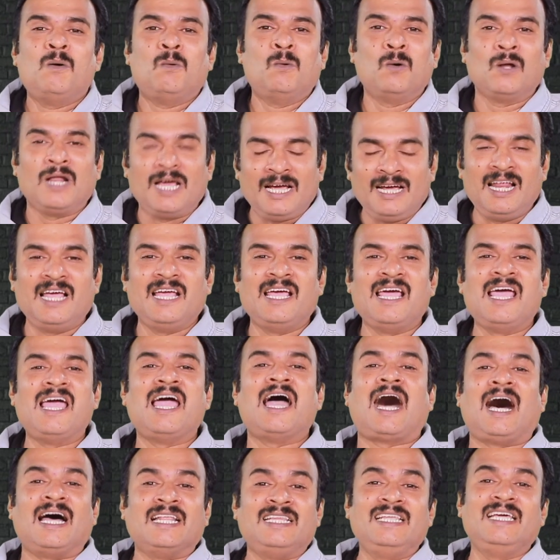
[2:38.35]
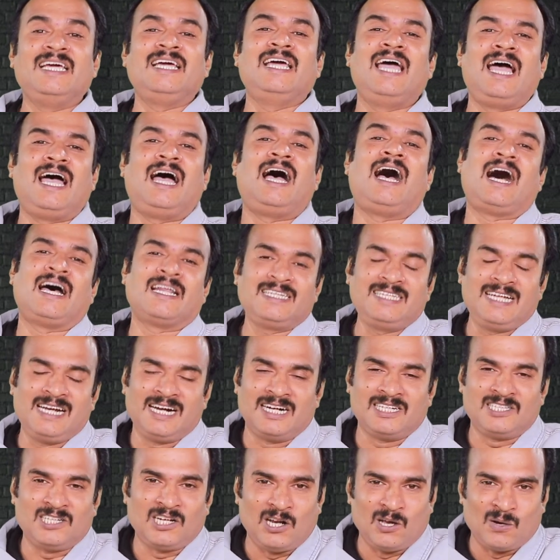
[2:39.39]
உலகிலேயே அதிக அரசியல்
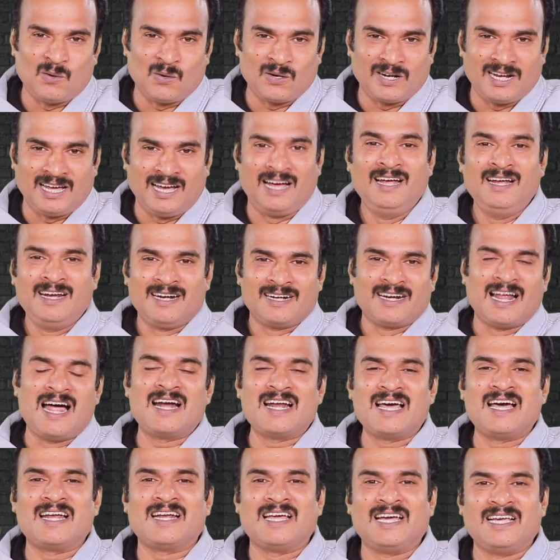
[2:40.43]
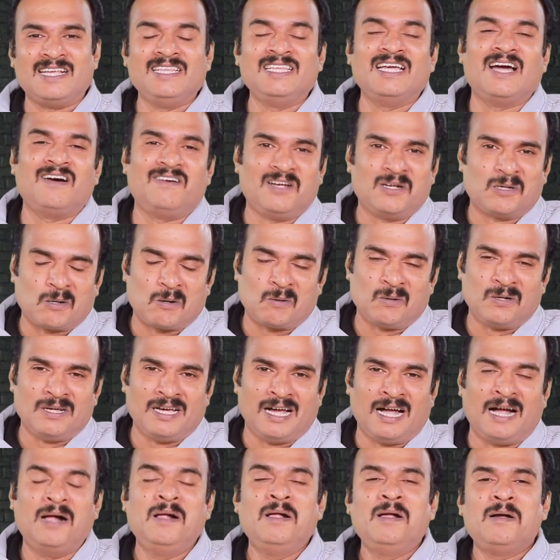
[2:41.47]
கட்சிகளை கொண்ட நாடான இந்தியாவில்
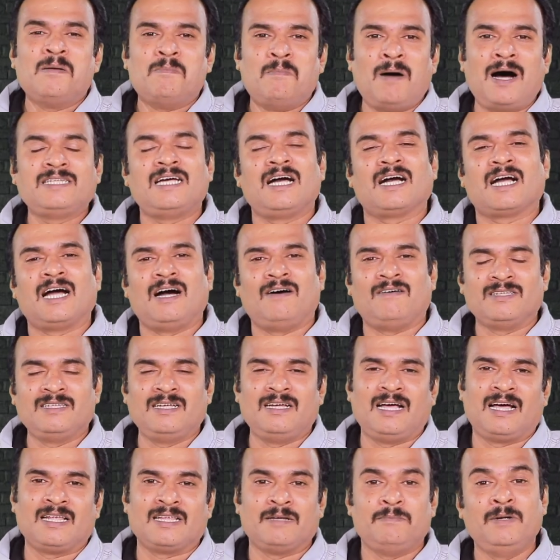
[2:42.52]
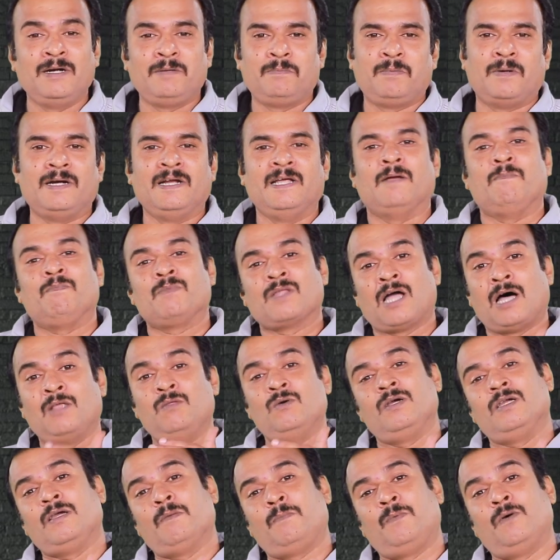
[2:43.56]
இருக்கக்கூடிய பாஜக வந்து அதை பீட் பண்ணி
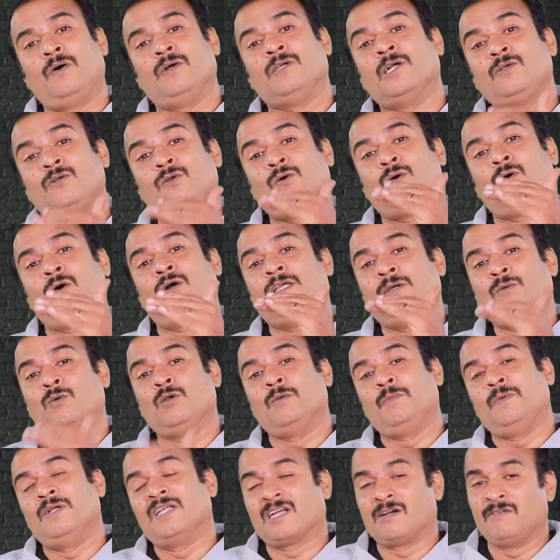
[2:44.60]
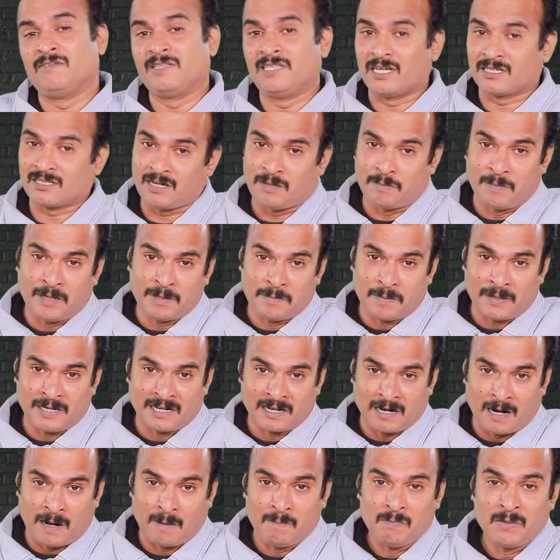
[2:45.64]
அதுவும் எப்போ எட்டு கோடி உறுப்பினர்கள் வித்தியாசத்தில் பீட்
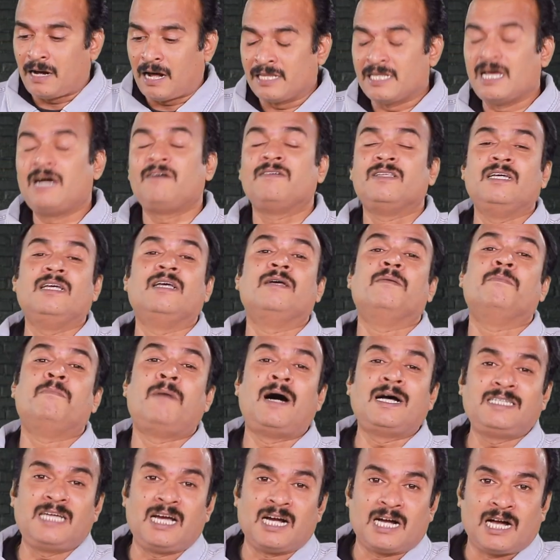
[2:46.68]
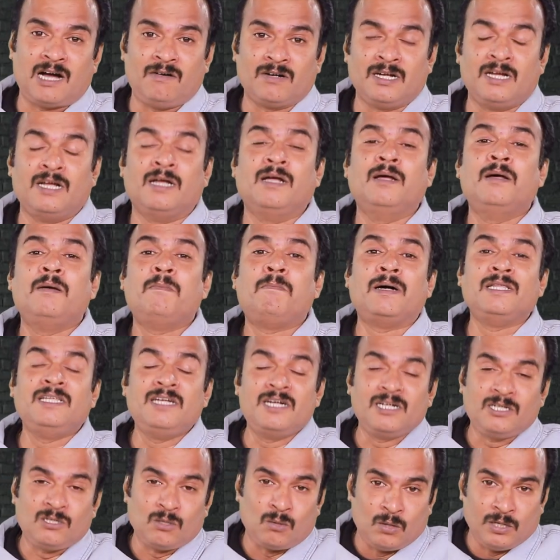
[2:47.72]
பண்ணியிருக்கான் அதாவது பாஜகவுக்கு
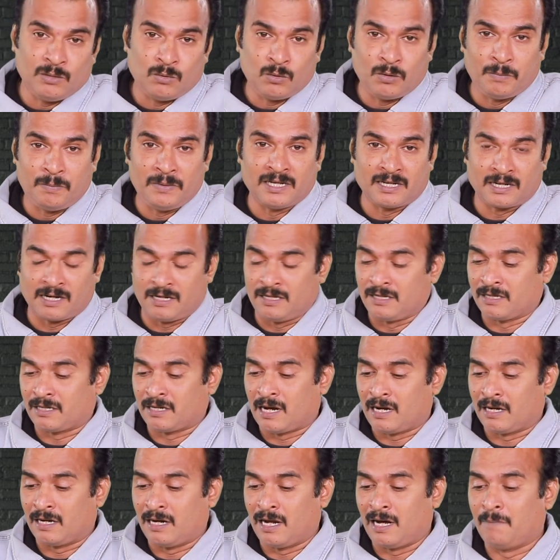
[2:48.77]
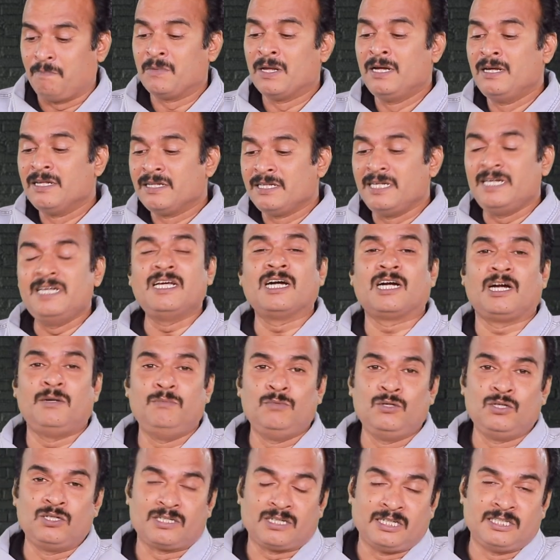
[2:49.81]
பதினெட்டு கோடி உறுப்பினர்கள் இருக்கிறாங்களாம் சீன
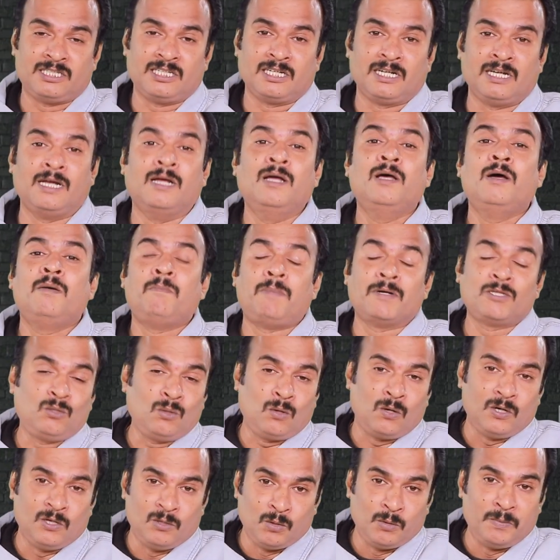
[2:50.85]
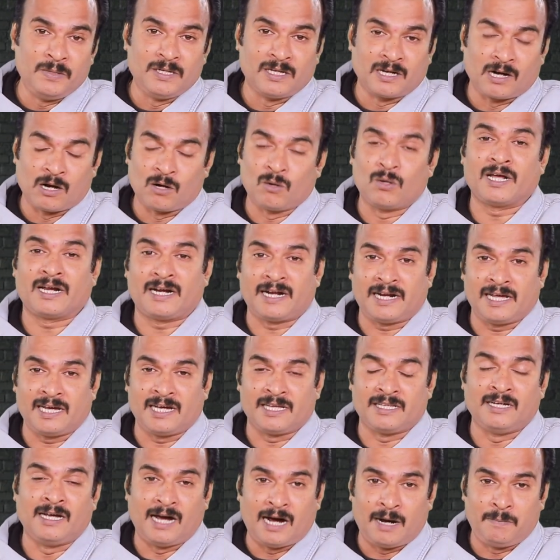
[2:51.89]
கம்யூனிஸ்ட் கட்சிக்கு பத்து கோடி உறுப்பினர்கள் கூட
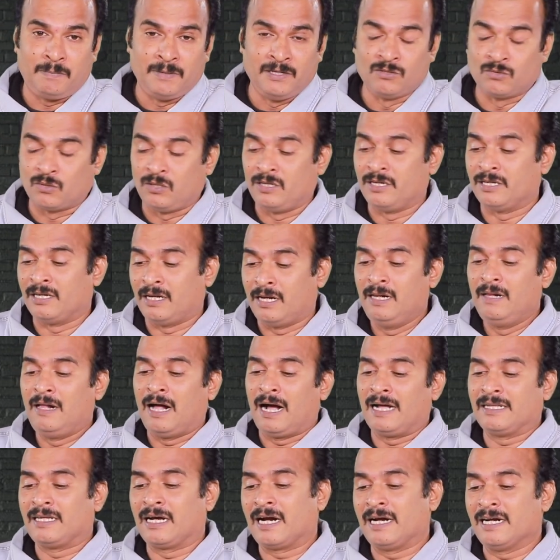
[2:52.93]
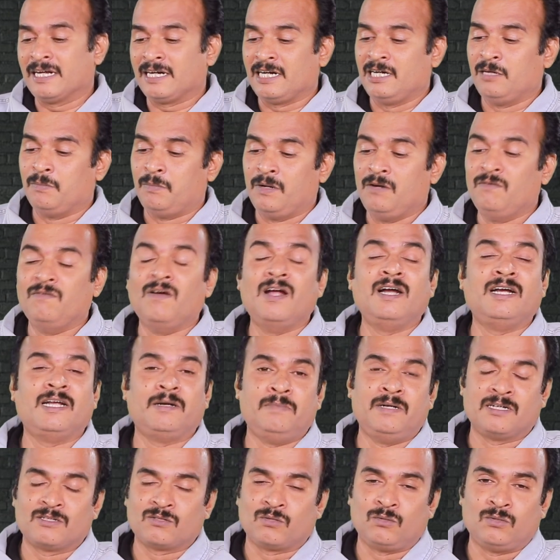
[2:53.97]
கிடையாது அப்படின்னு சொல்லிட்டு அந்த கணக்கெடுப்பில் வேர்ல்டு
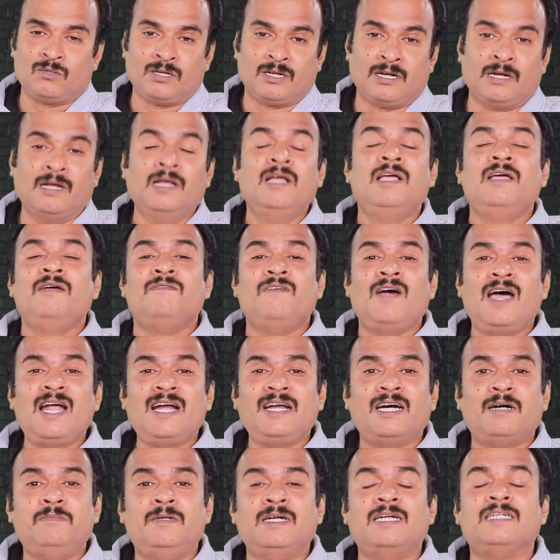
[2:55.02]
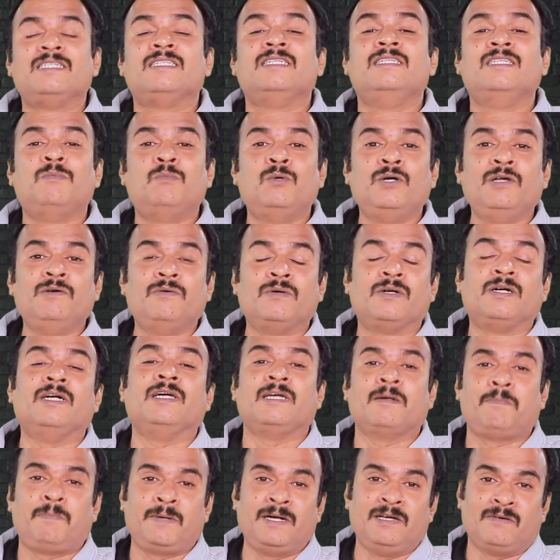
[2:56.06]
அப்டேட்ஸ் கொடுத்துருக்கு வேர்ல்டு அப்டேட்ஸ் இந்த முடிவுக்கு
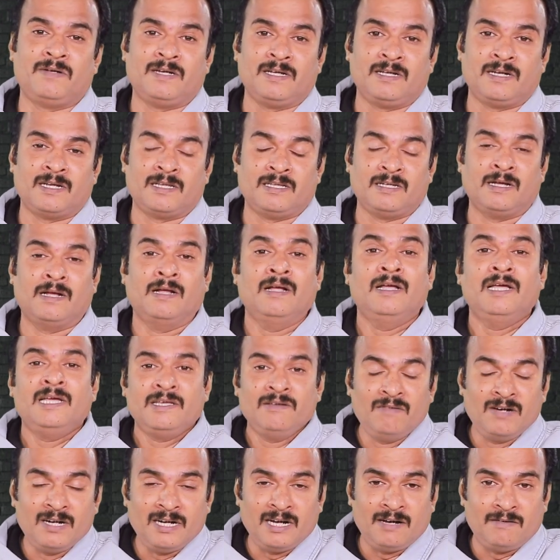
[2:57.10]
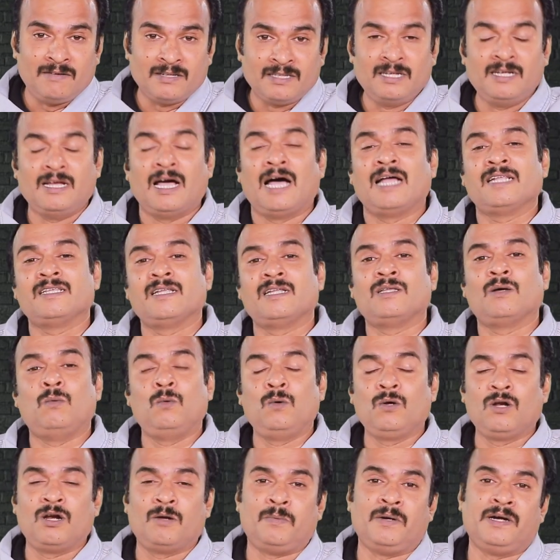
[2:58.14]
எப்படி வருகிறது இவங்க வந்து அந்தந்த
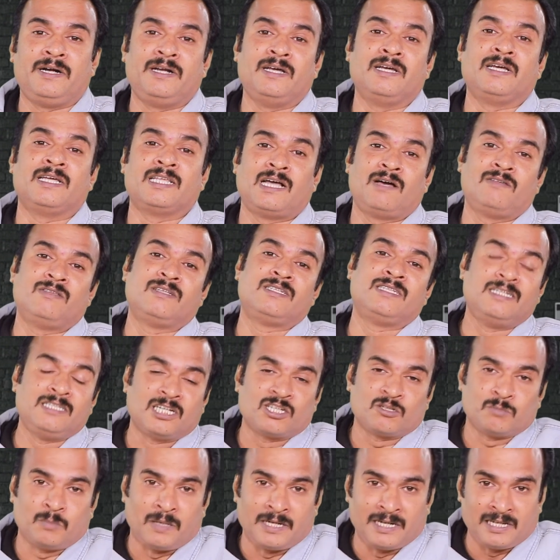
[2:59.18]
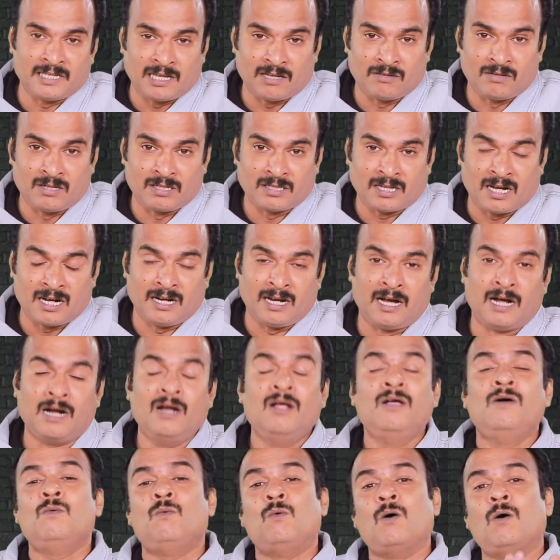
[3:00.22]
ஊரில் போயிட்டு ஏதாவது சென்சஸ் மாதிரி ஏதாவது எடுத்தாங்களா
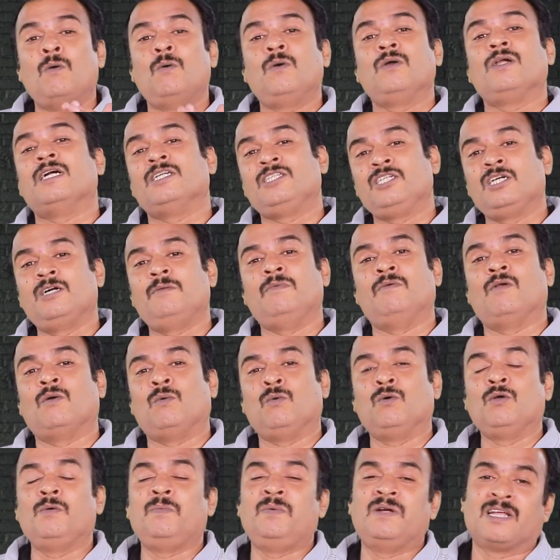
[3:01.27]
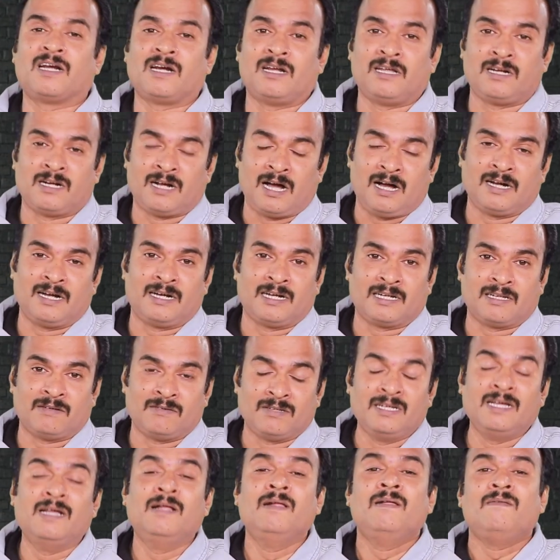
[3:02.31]
ஒவ்வொரு கட்சிக்கும் இவ்வளோ உறுப்பினர்கள் இருக்காங்கிறத
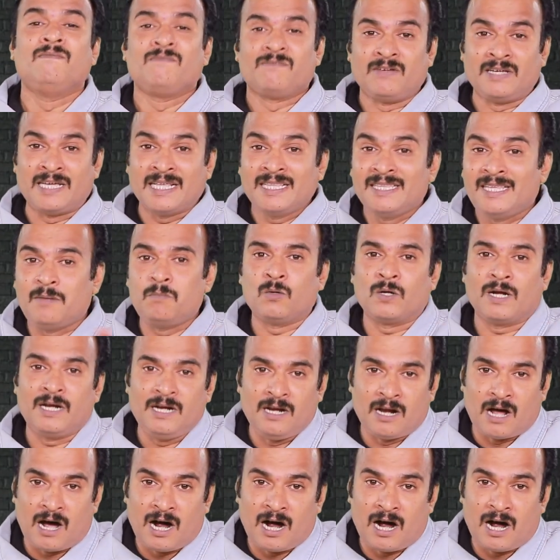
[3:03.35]
வந்து எந்த முறையில்